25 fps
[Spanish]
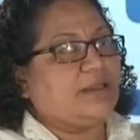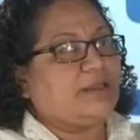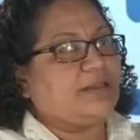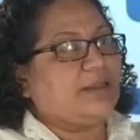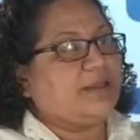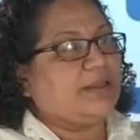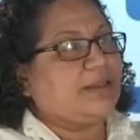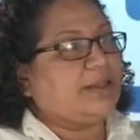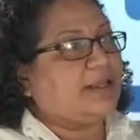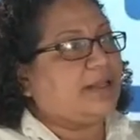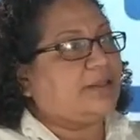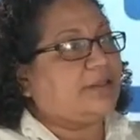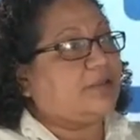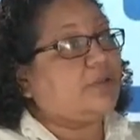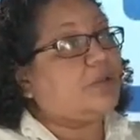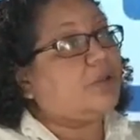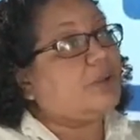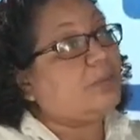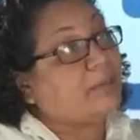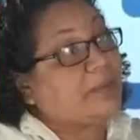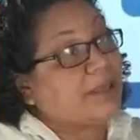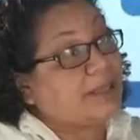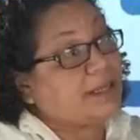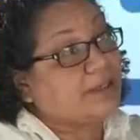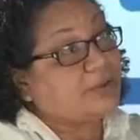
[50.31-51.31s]
desde el año
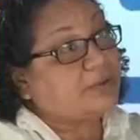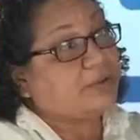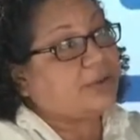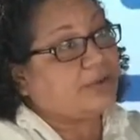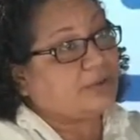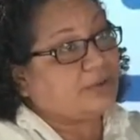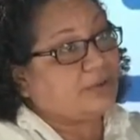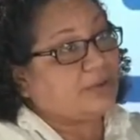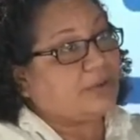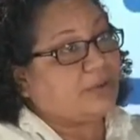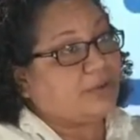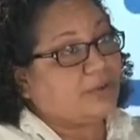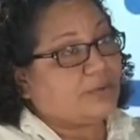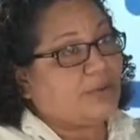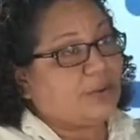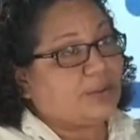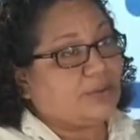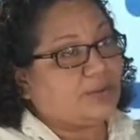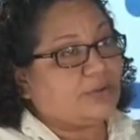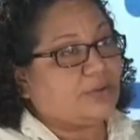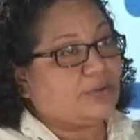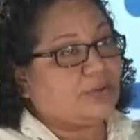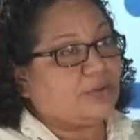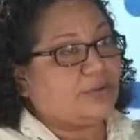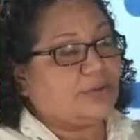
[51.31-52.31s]
2000, cuando,
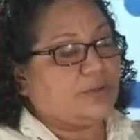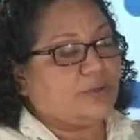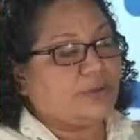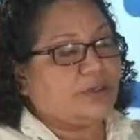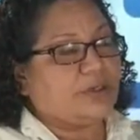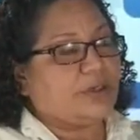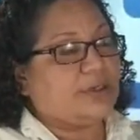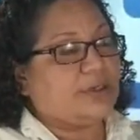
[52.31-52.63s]
cuando eh,